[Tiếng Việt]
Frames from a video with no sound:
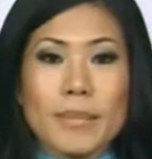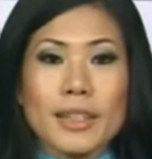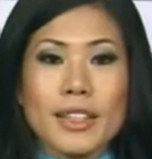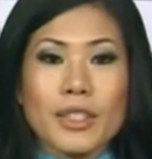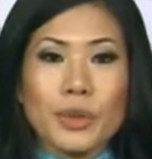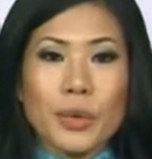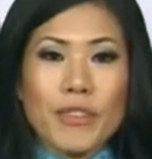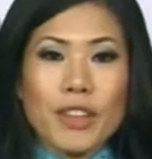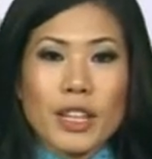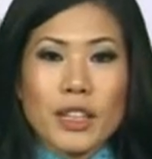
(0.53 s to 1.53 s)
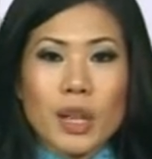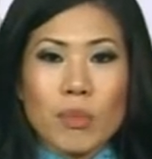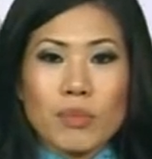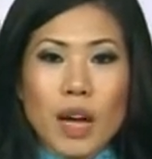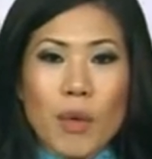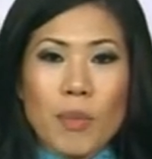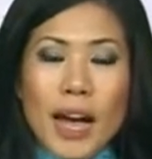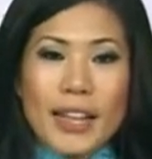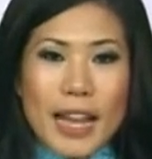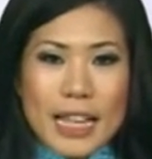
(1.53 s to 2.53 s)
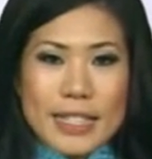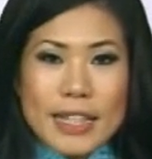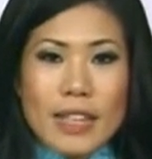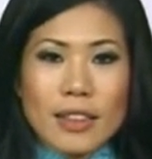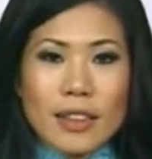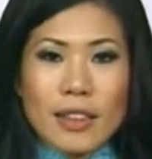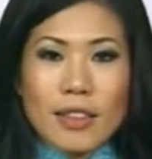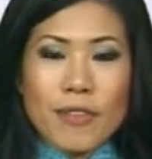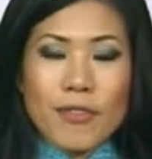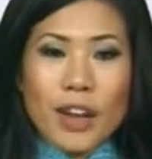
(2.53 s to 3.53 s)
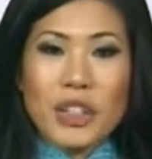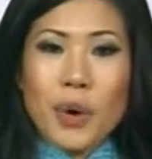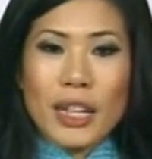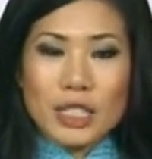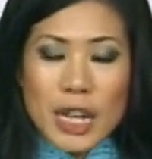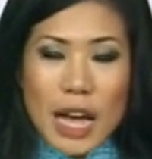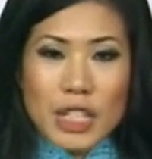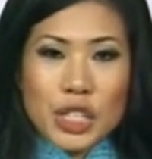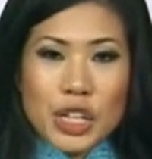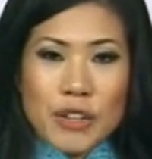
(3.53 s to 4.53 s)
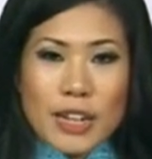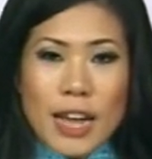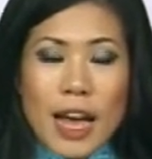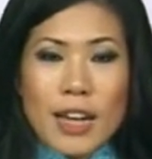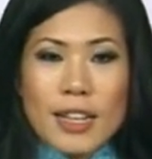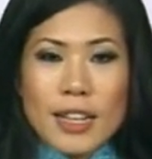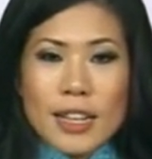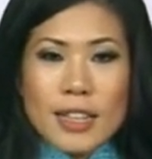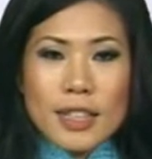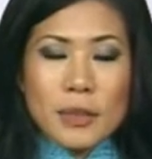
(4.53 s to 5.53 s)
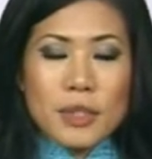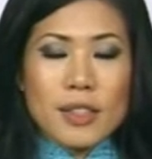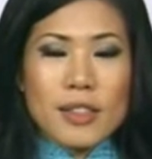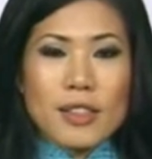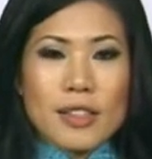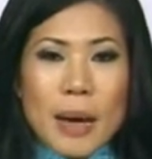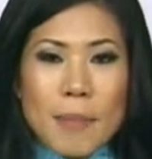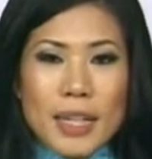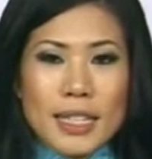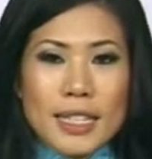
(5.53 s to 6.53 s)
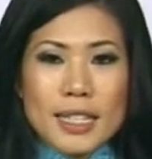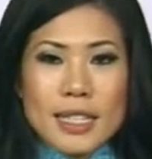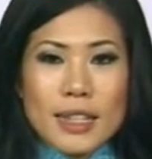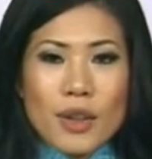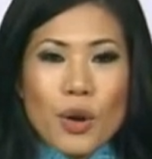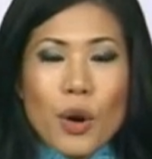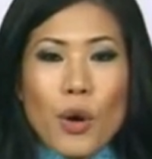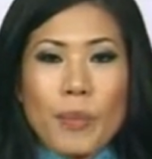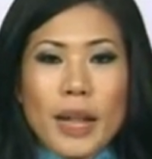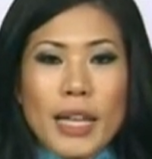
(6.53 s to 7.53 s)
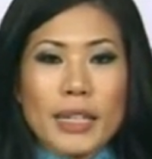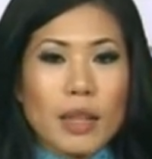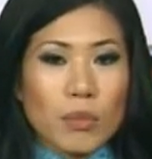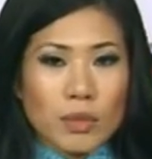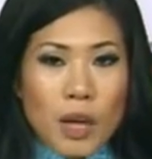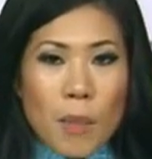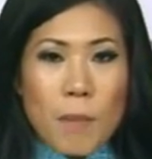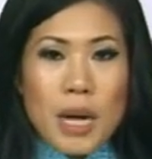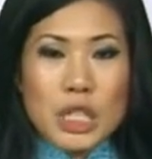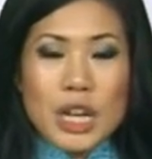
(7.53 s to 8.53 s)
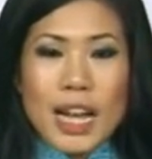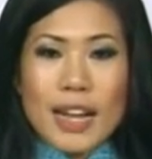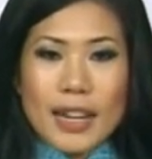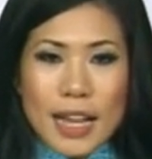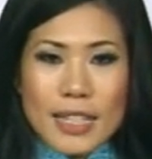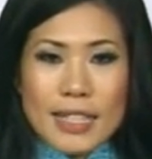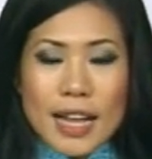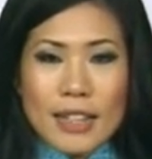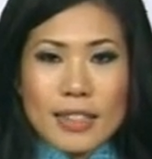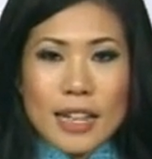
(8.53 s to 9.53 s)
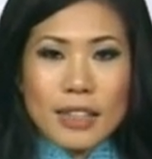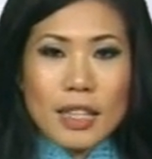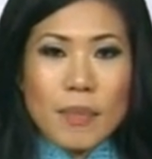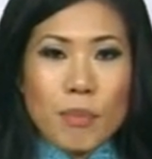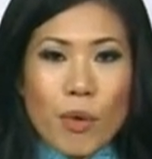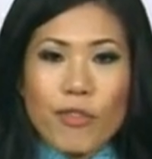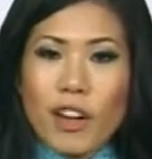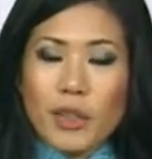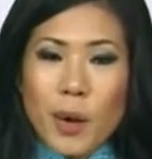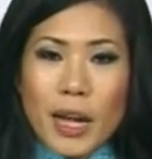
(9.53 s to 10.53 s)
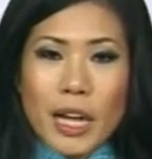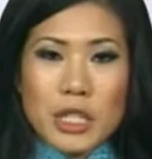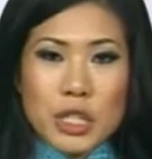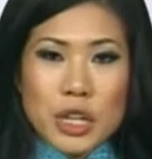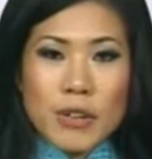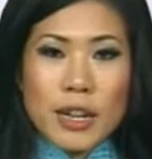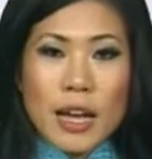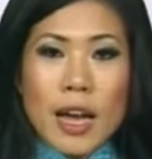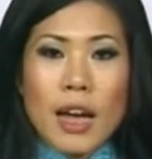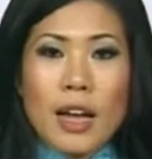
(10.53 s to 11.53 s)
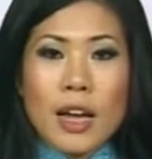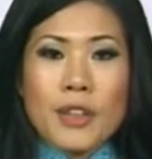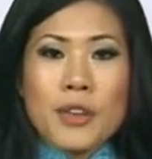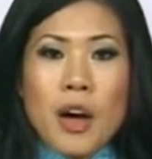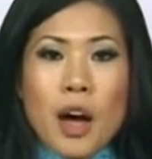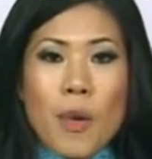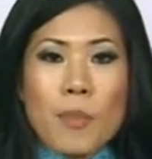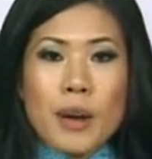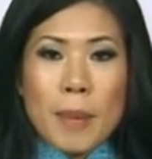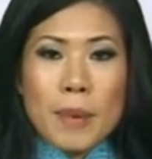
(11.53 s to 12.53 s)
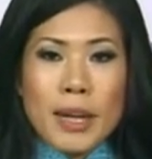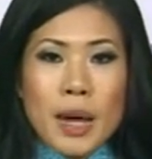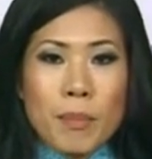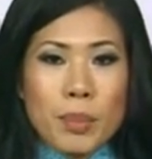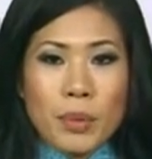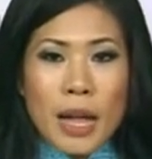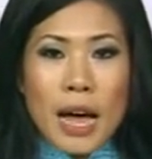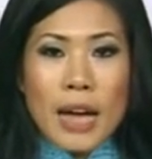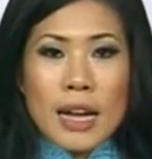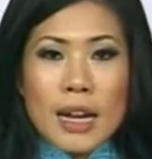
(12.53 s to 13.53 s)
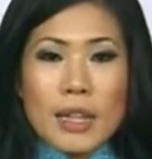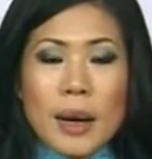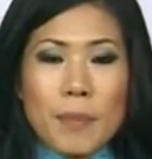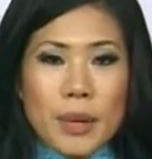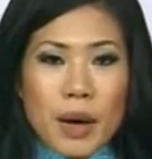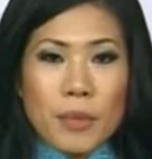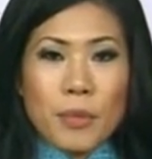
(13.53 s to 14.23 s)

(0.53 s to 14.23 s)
Kính thưa quý vị, Tổng thống Al-Assad tiếp phái đoàn Algeria. Theo tin từ Damascus, hôm nay Tổng thống Bashar al-Assad đã tiếp một phái đoàn Algeria do ông Ramadan Bula cầm đầu.